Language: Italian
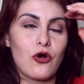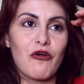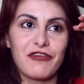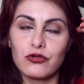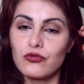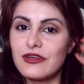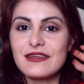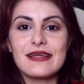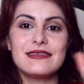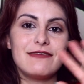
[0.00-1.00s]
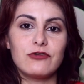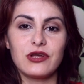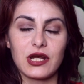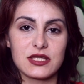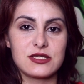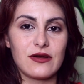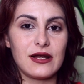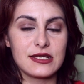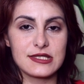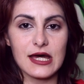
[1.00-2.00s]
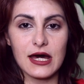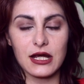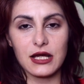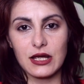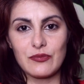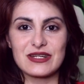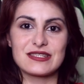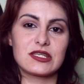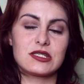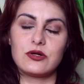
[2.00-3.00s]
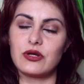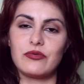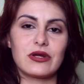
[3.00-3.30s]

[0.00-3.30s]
ho fatto un tentativo di razionalizzare anche per sezioni,